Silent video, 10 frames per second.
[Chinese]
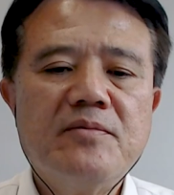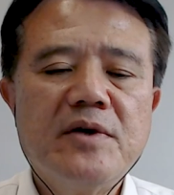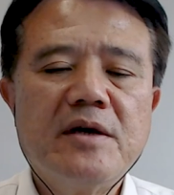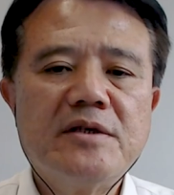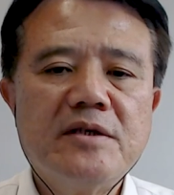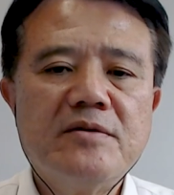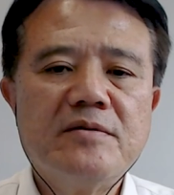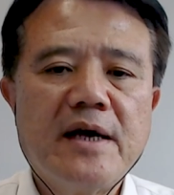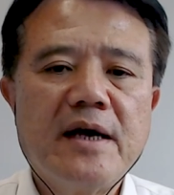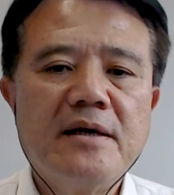先不要嫉
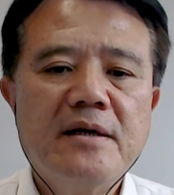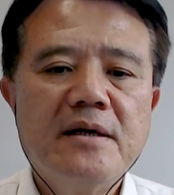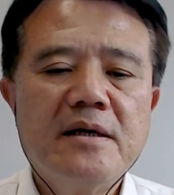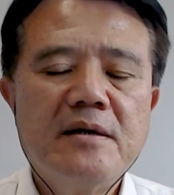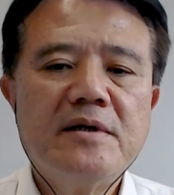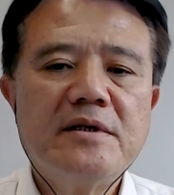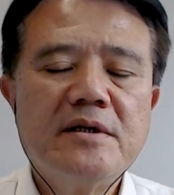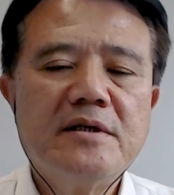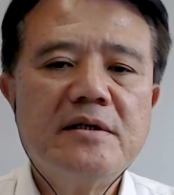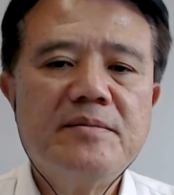妒他，因为
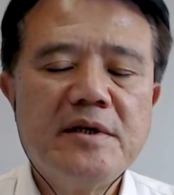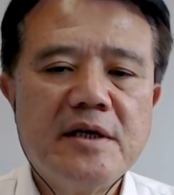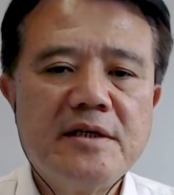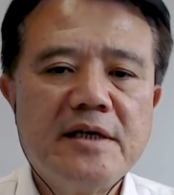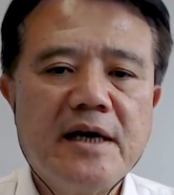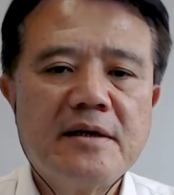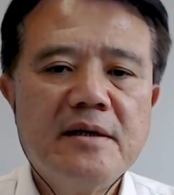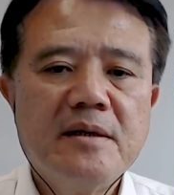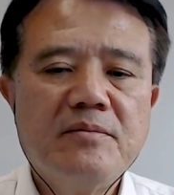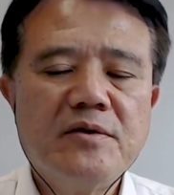形势比人强，
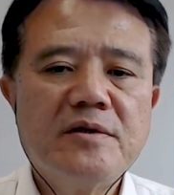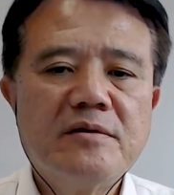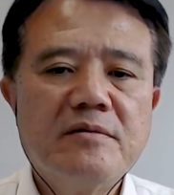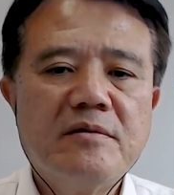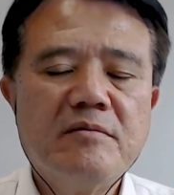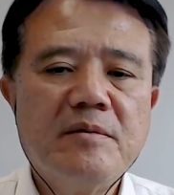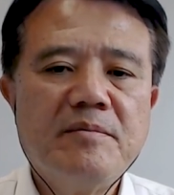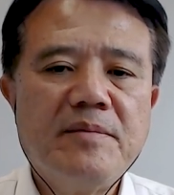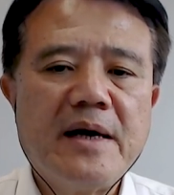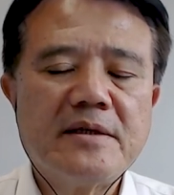不是说我
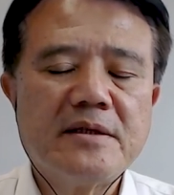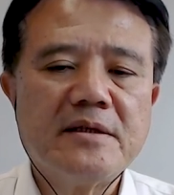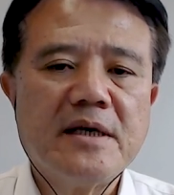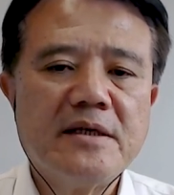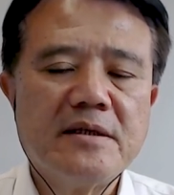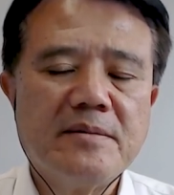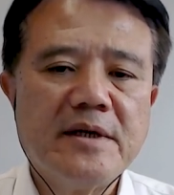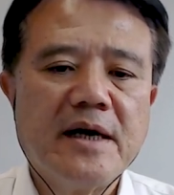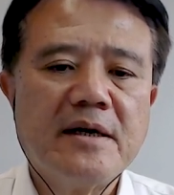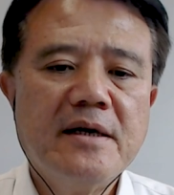们怕死还是怎
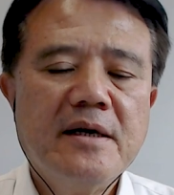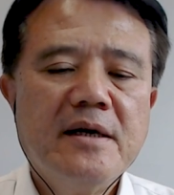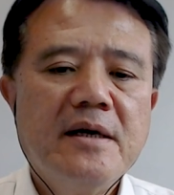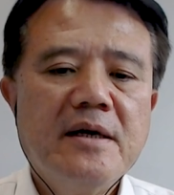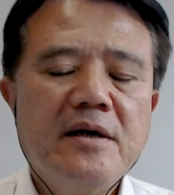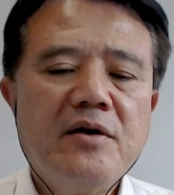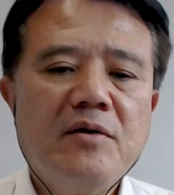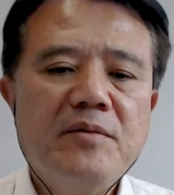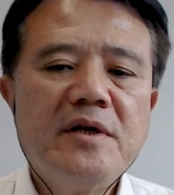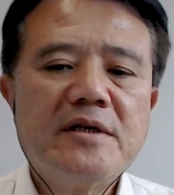么样，
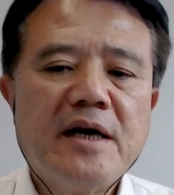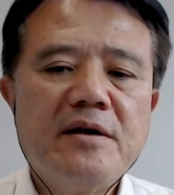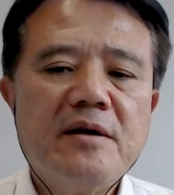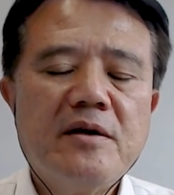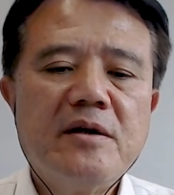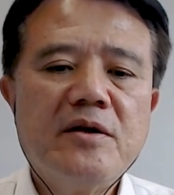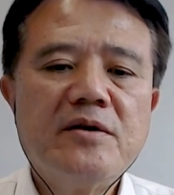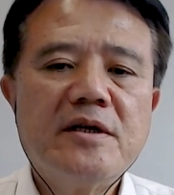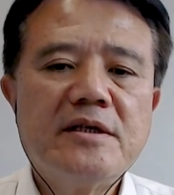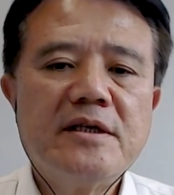有命才
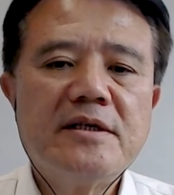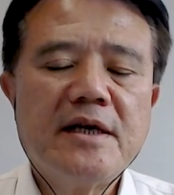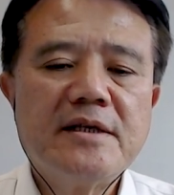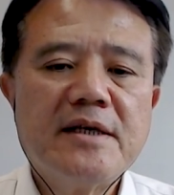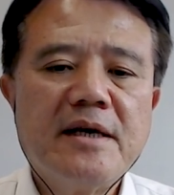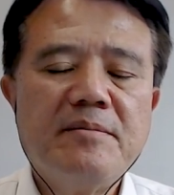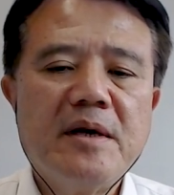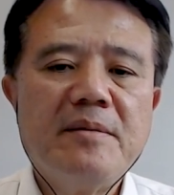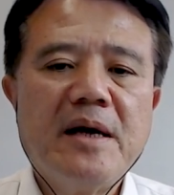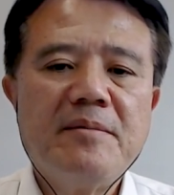留着青山在，
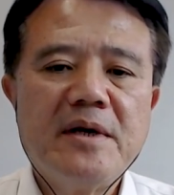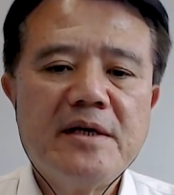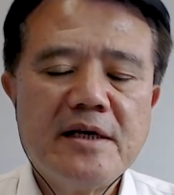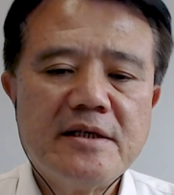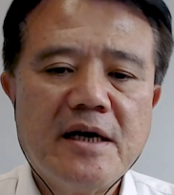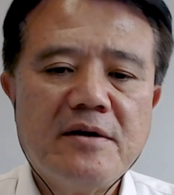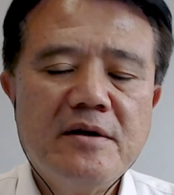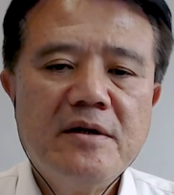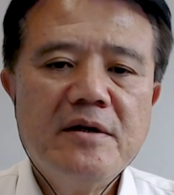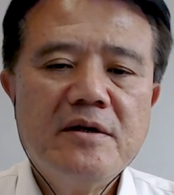没怕没柴
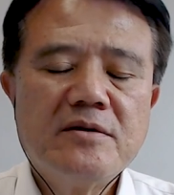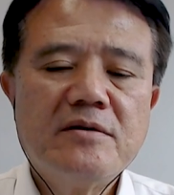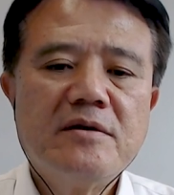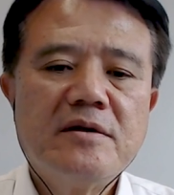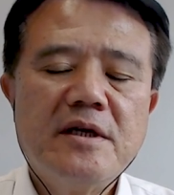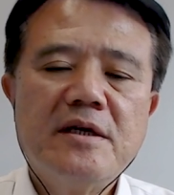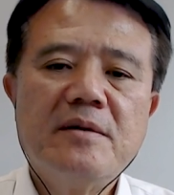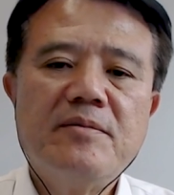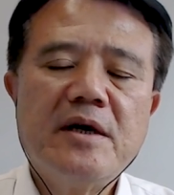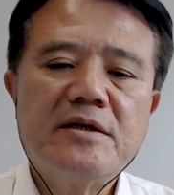烧。所以说，第一
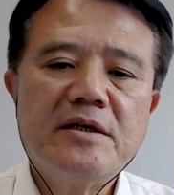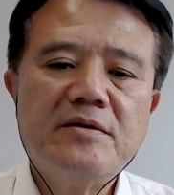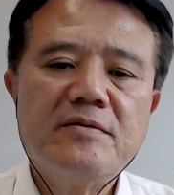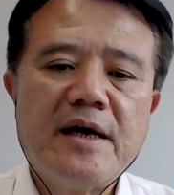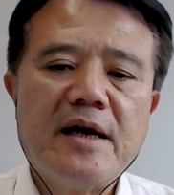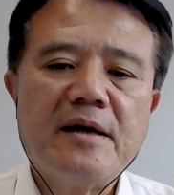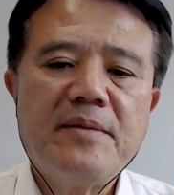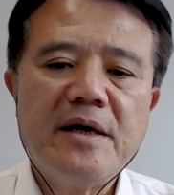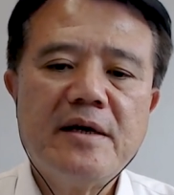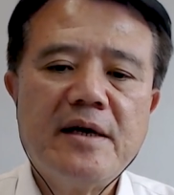个不要嫉妒，
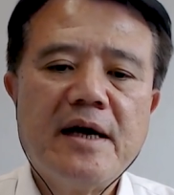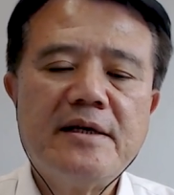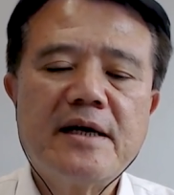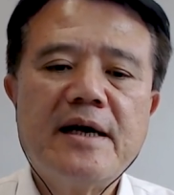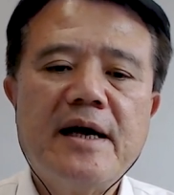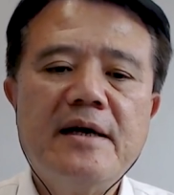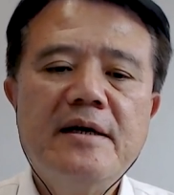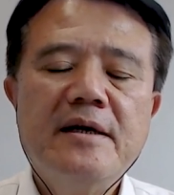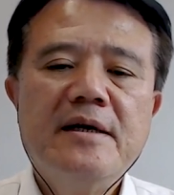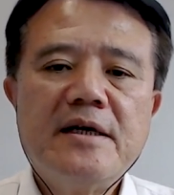配合他，让他
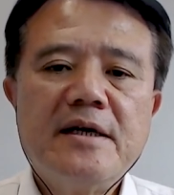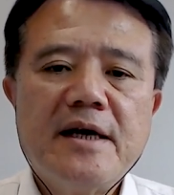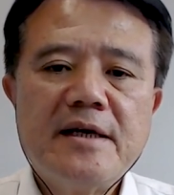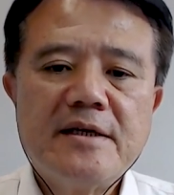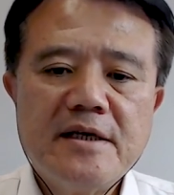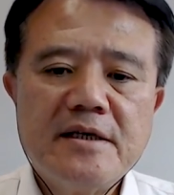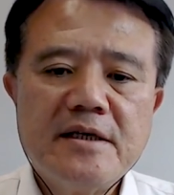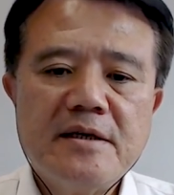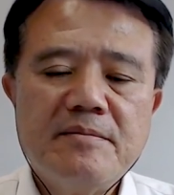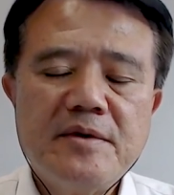减低了他的戒
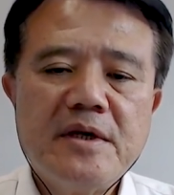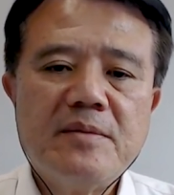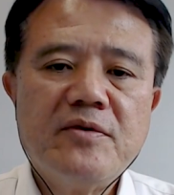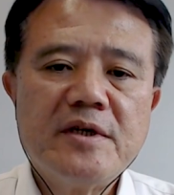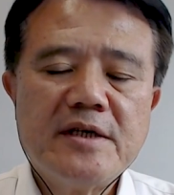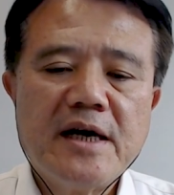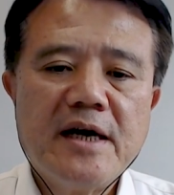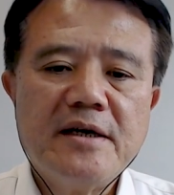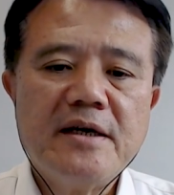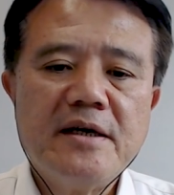心，比较不会伤
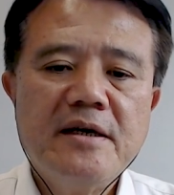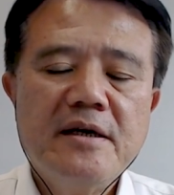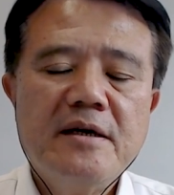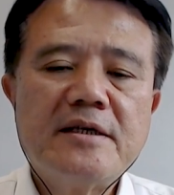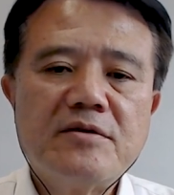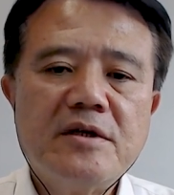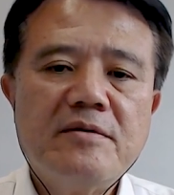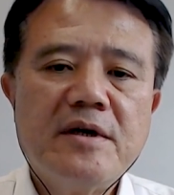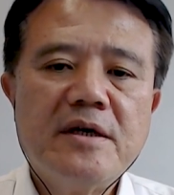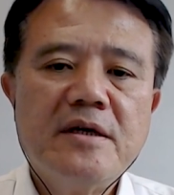害你。再找
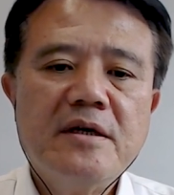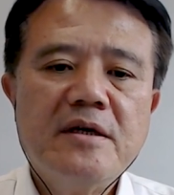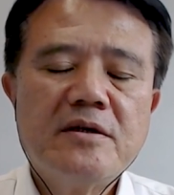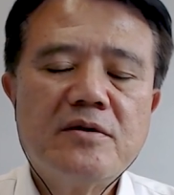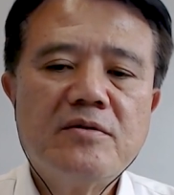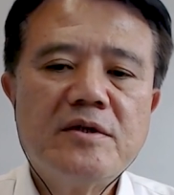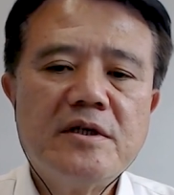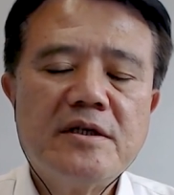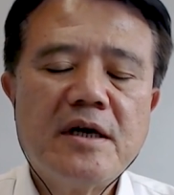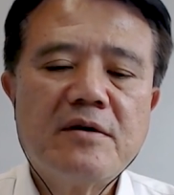机会收
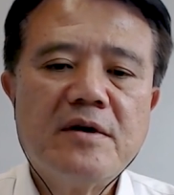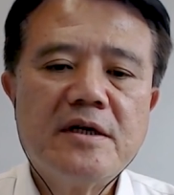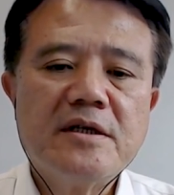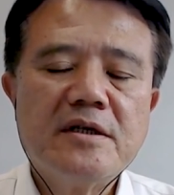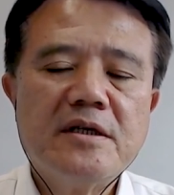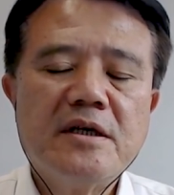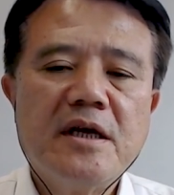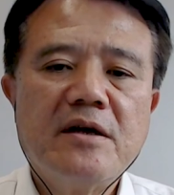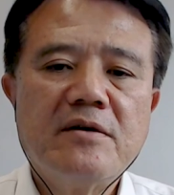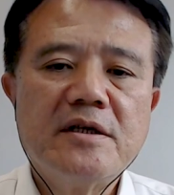集相关的证据，
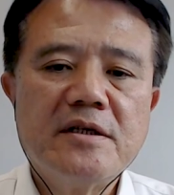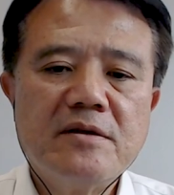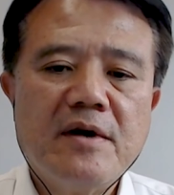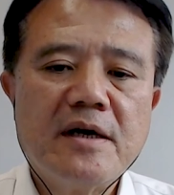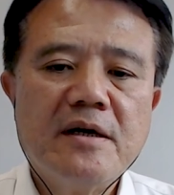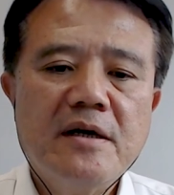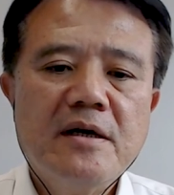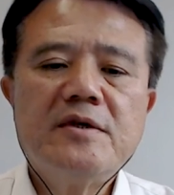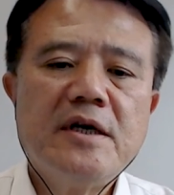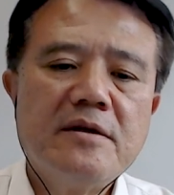提供给警方。
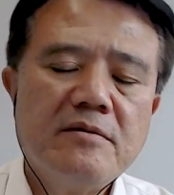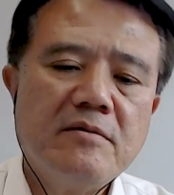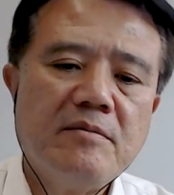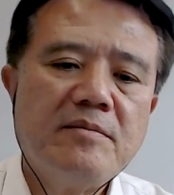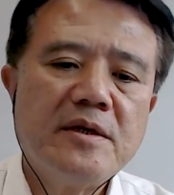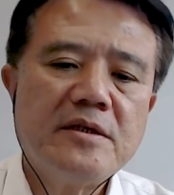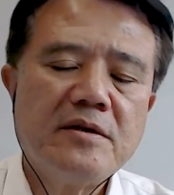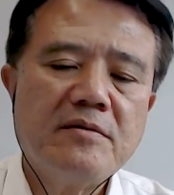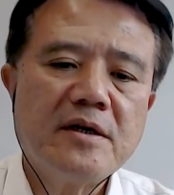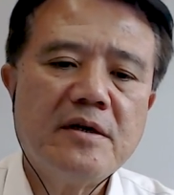目前在我们
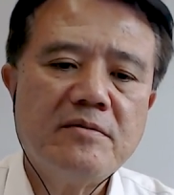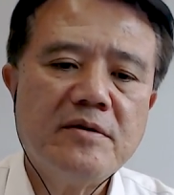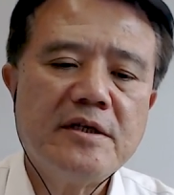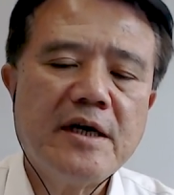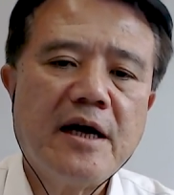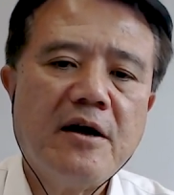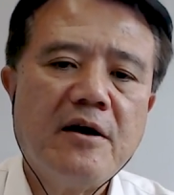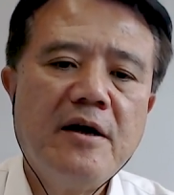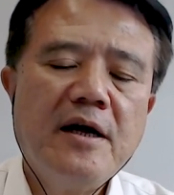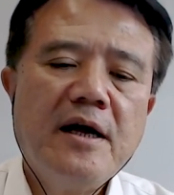警方的努力下，
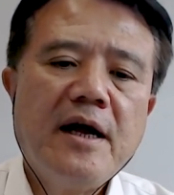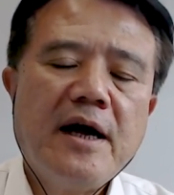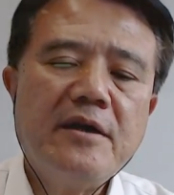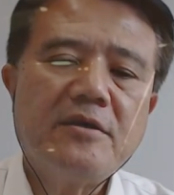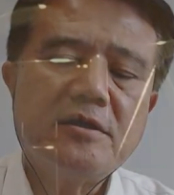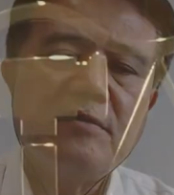哈，还